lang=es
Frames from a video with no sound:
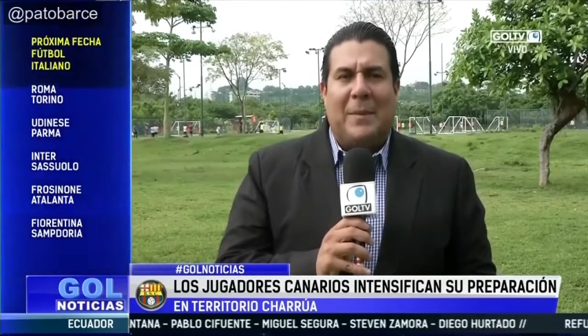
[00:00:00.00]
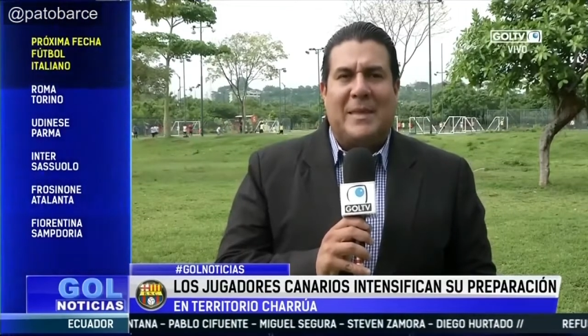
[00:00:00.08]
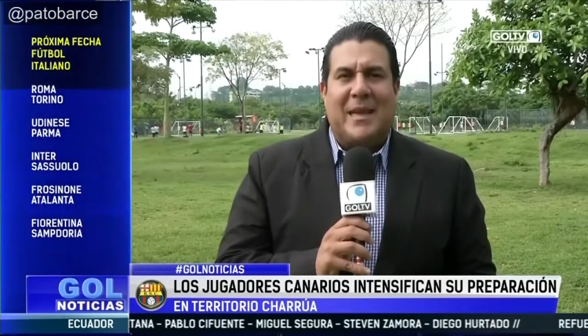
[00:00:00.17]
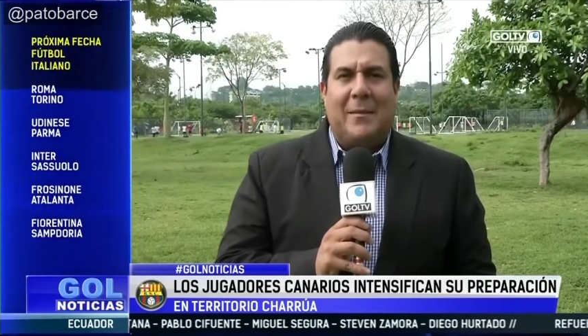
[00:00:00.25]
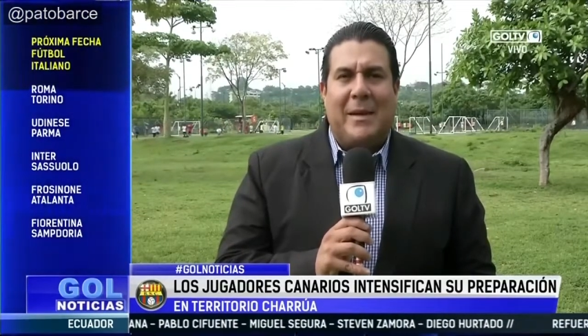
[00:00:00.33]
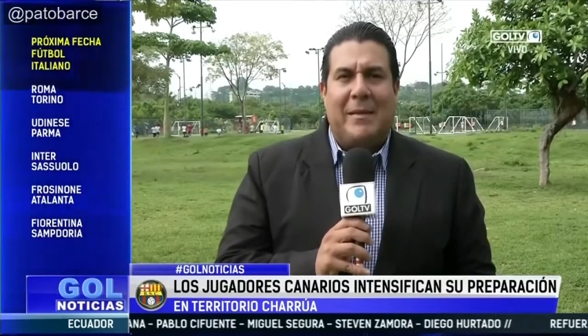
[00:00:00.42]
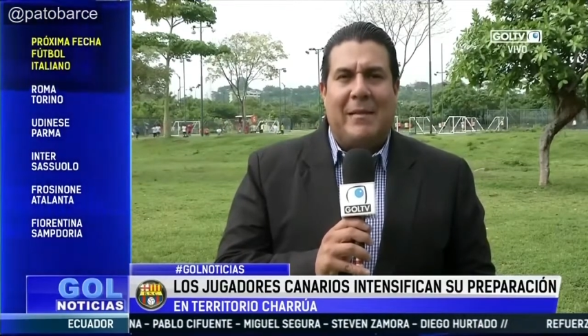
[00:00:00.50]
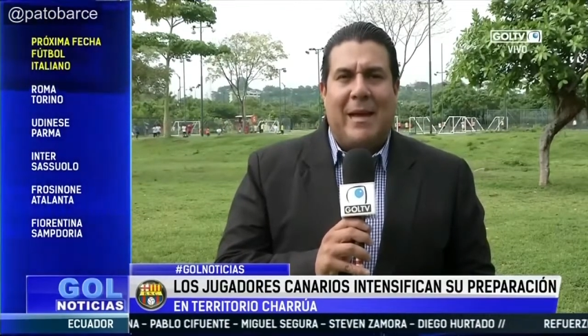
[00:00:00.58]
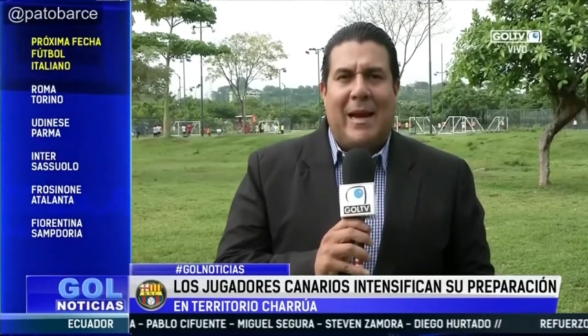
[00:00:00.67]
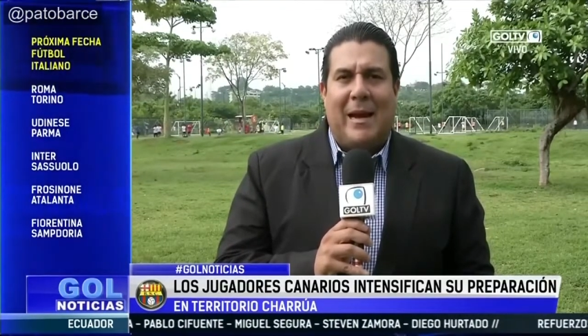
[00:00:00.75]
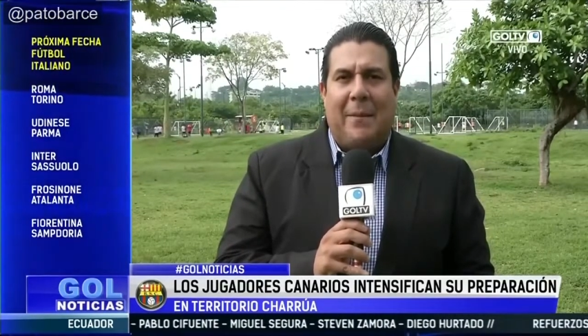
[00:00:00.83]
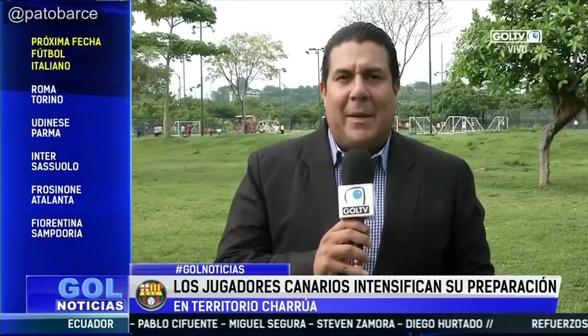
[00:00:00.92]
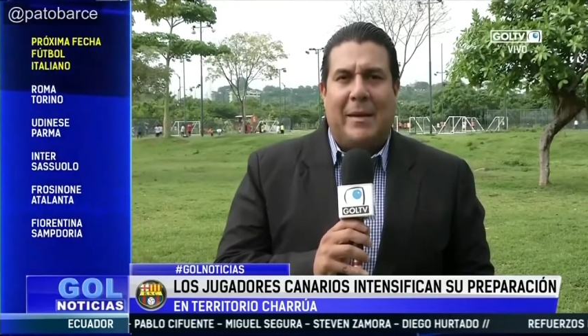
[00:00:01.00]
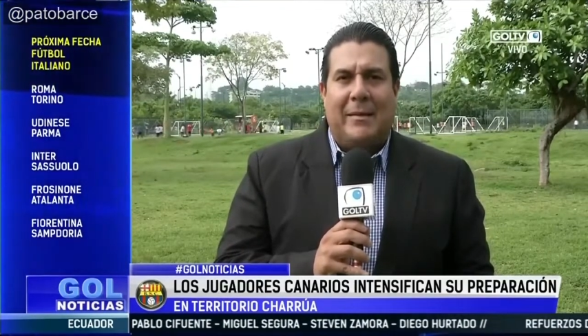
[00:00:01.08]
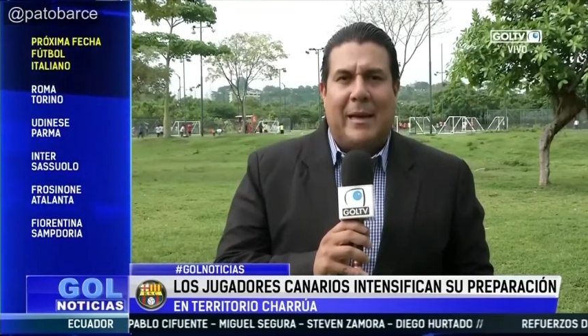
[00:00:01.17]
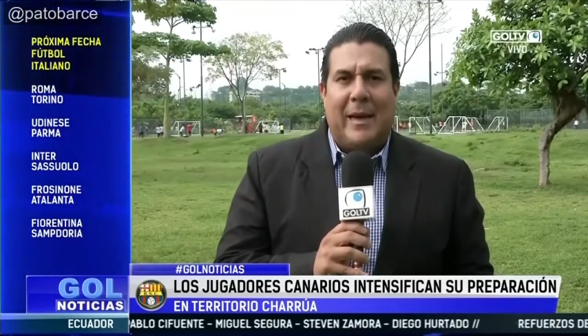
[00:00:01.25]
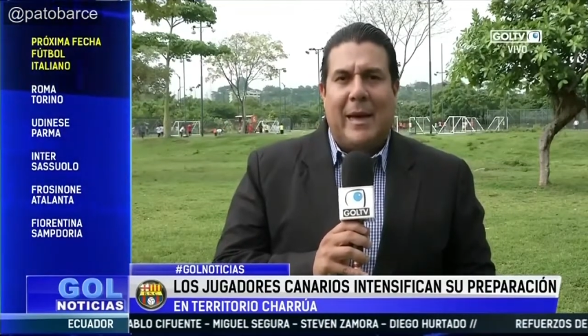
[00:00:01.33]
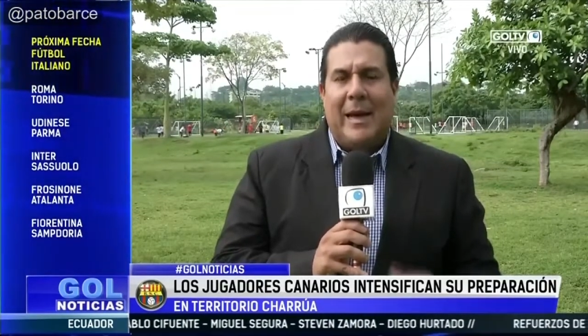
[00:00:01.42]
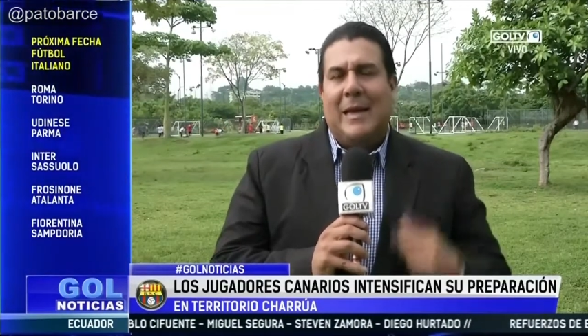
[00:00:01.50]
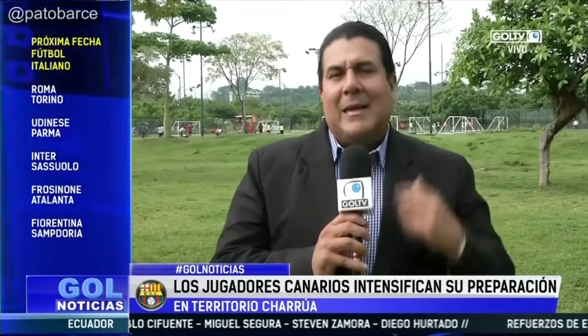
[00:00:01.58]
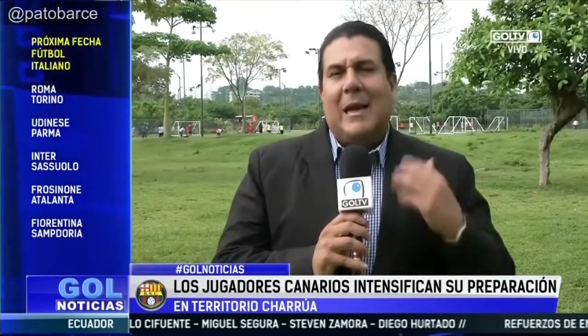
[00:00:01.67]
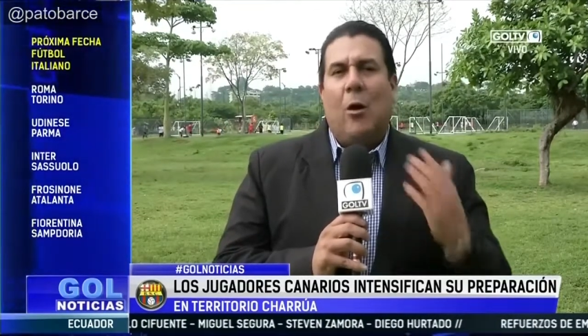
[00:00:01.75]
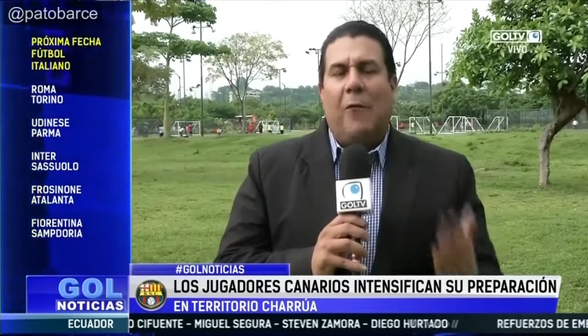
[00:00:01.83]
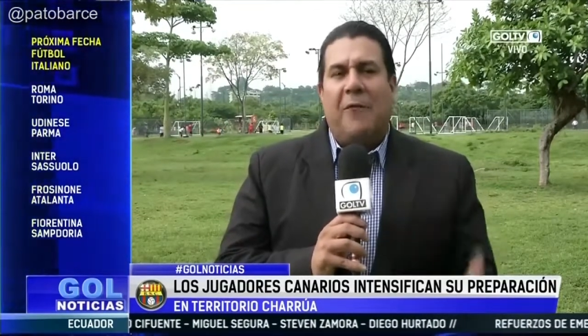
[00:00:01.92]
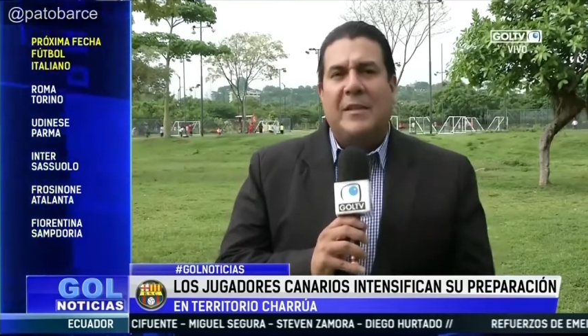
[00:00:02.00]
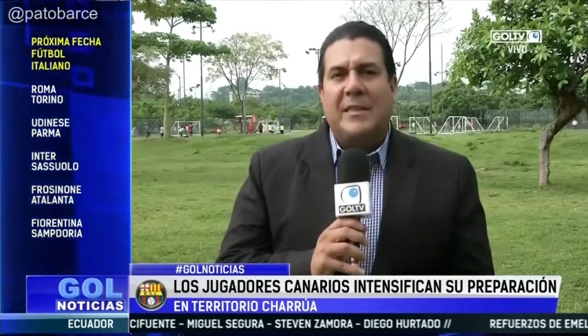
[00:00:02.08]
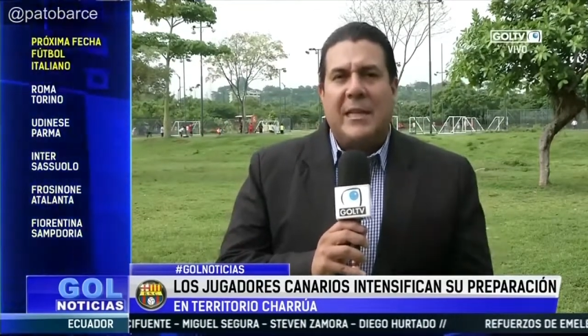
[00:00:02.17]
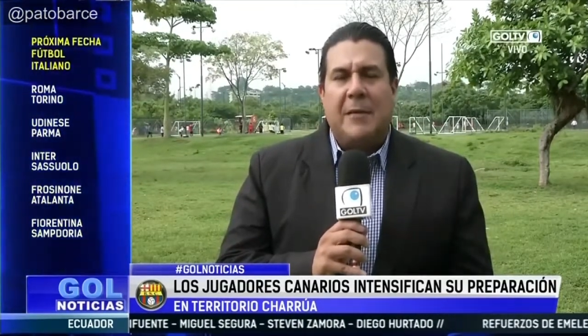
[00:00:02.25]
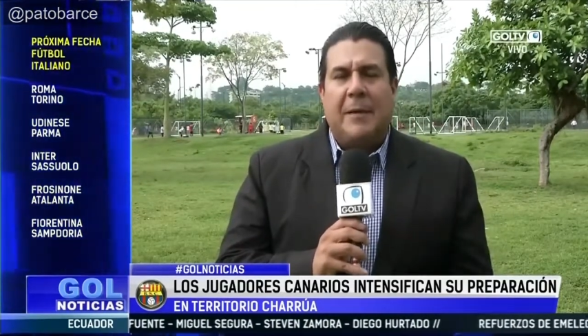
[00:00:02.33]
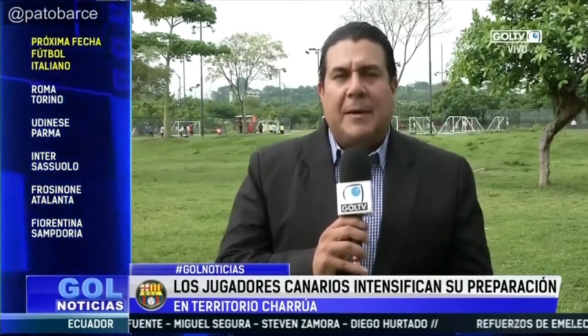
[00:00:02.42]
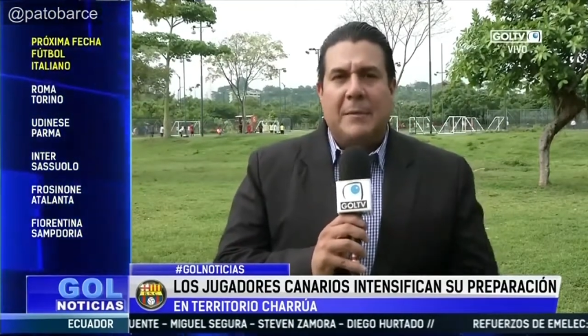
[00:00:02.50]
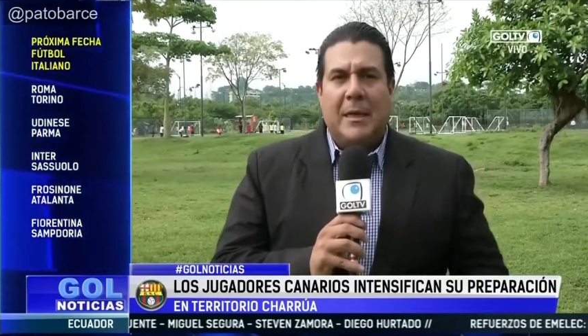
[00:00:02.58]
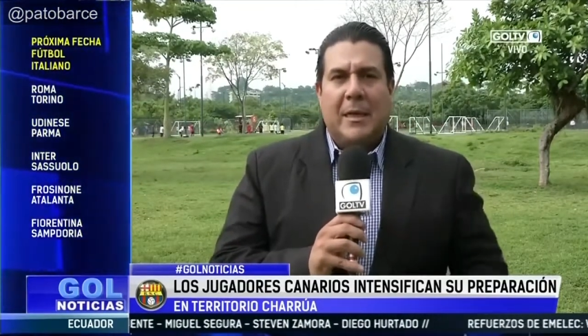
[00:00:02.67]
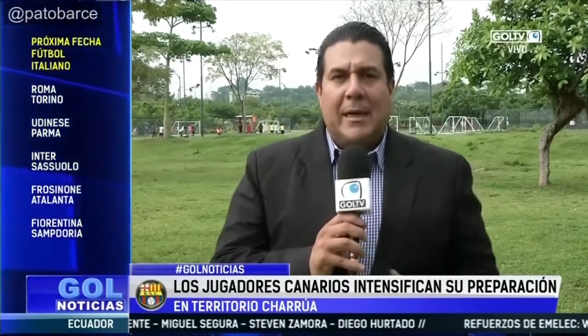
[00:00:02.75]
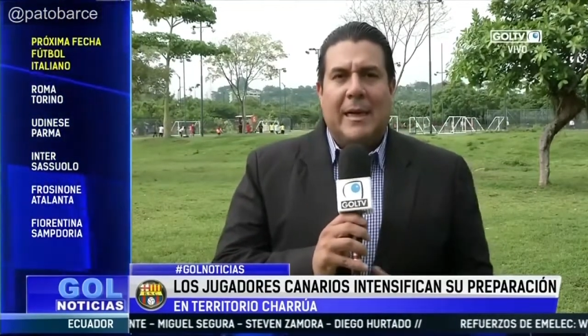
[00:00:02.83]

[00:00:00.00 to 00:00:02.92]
especialmente en la parte de ofensiva